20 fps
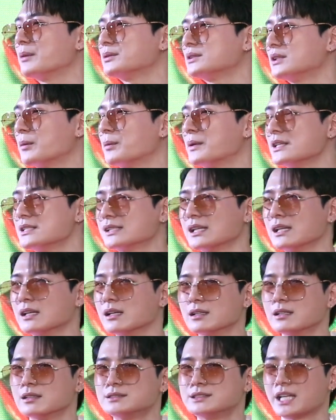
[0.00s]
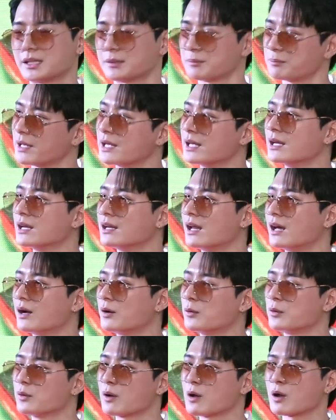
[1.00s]
ครับสำหรับคิดสิงห์คือ 7 ปีแล้ว
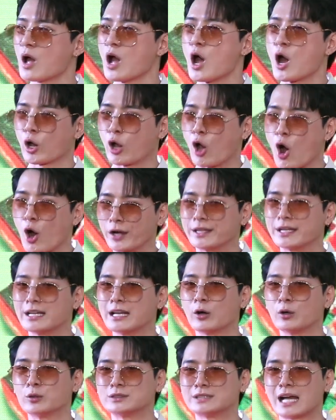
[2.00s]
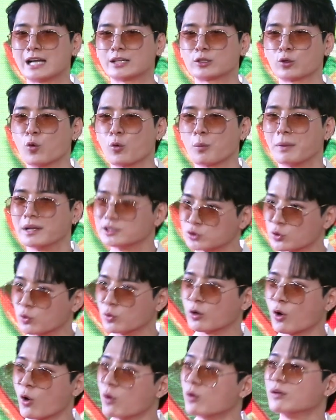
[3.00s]
ก่อนที่เราจะถูกบรรจุ
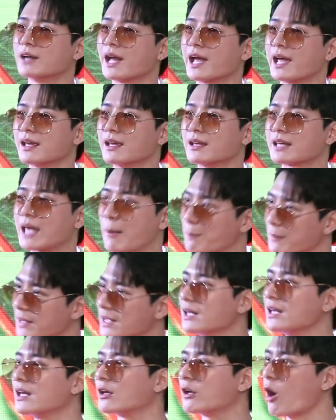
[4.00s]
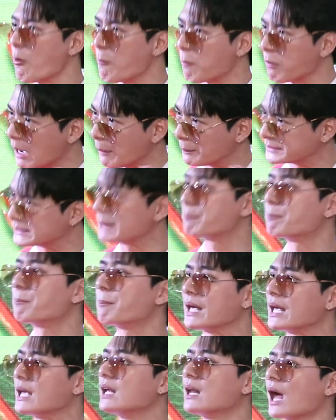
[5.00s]
ลงในแกรมมี่อีกก็เกือบ 10
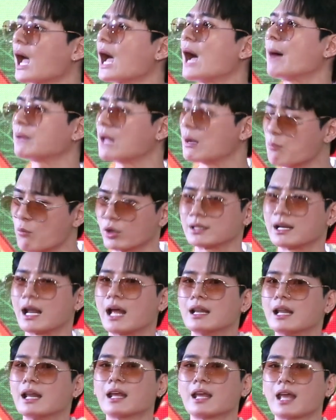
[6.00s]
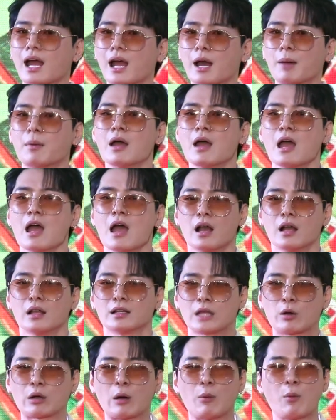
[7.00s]
ปีนะครับ ทั้งหมดนั้นอะไรเงี้ยครับ
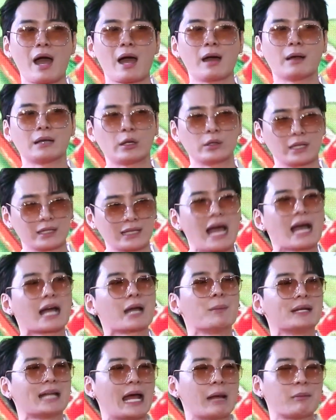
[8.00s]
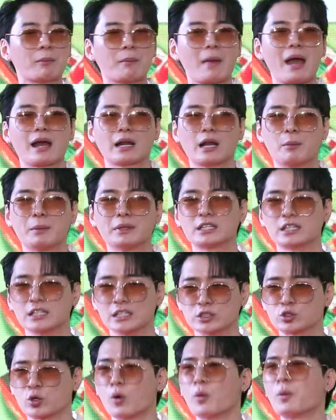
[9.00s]
เท่ากับว่าเราเดินทางกันมานานมากๆแล้วมันถึง
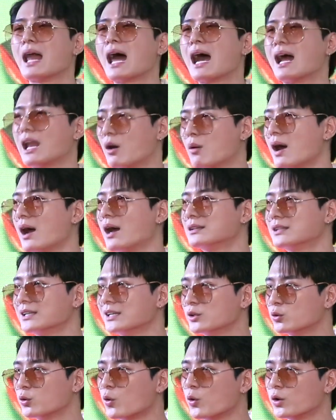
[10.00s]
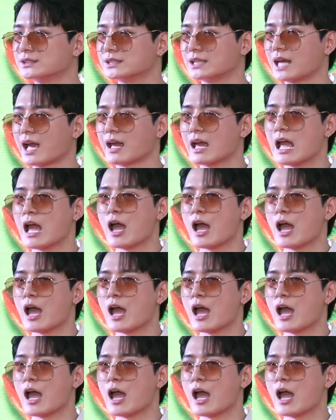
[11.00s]
ช่วงเวลาแล้วอ่ะที่ทุกคนจะได้